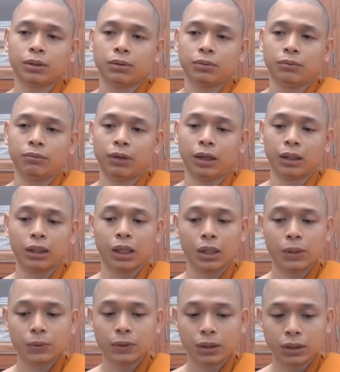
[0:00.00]
và
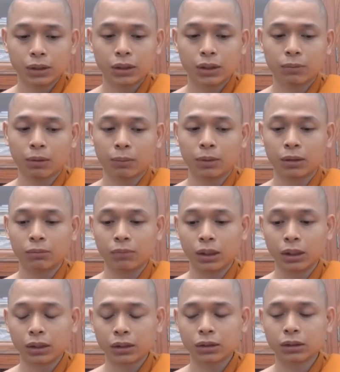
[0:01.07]
nếu như mà mình
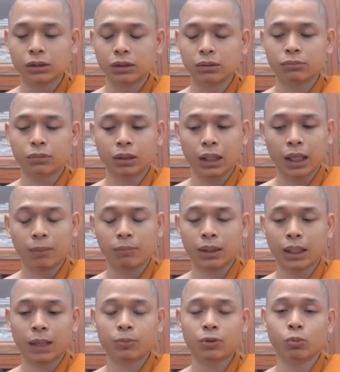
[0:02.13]
miễn cưỡng mình em mình
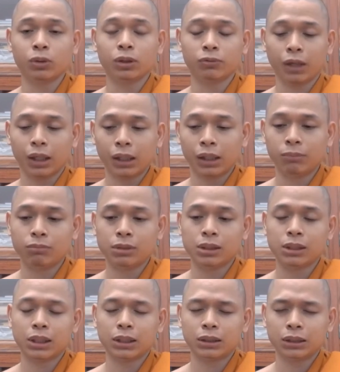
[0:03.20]
áp dụng như vậy mình
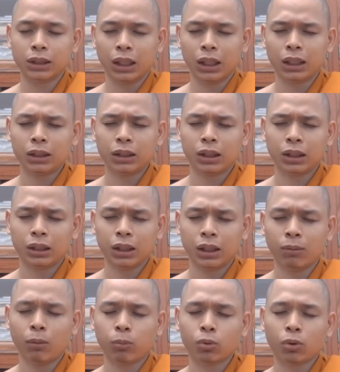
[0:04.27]
sẽ trở nên là
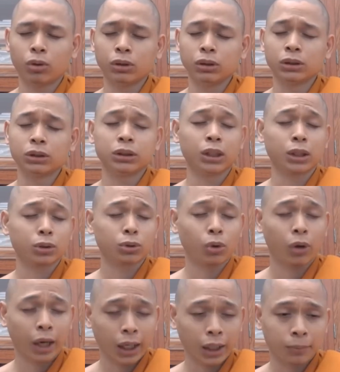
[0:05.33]
một con người cực
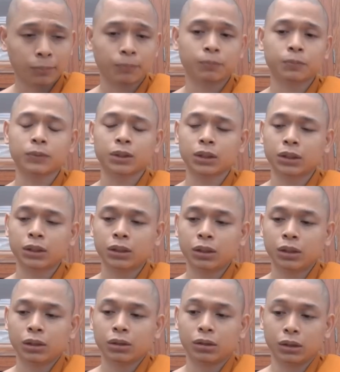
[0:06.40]
đoan
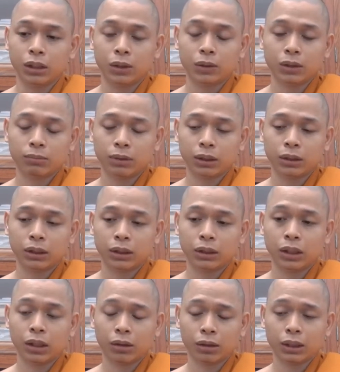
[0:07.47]
còn nếu như mình chỉ
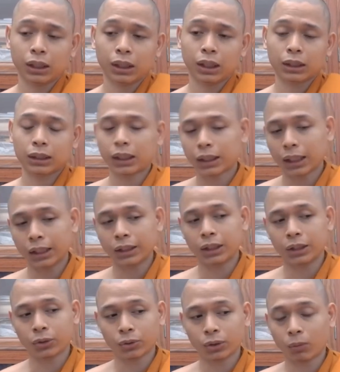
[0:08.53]
nói là cái này thì
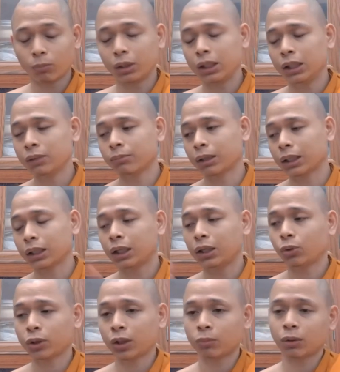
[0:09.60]
tôi đồng ý mà cái kia
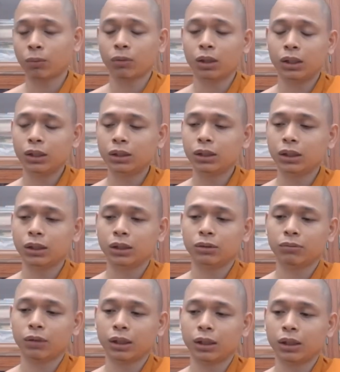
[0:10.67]
tôi không đồng ý thì như
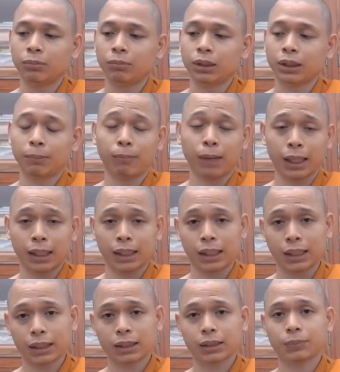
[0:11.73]
vậy là mình tầm bậy
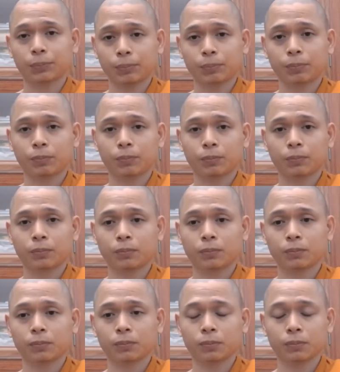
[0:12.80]

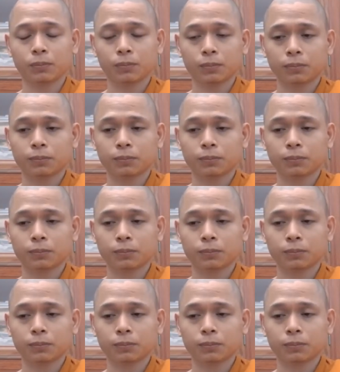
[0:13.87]
ừ.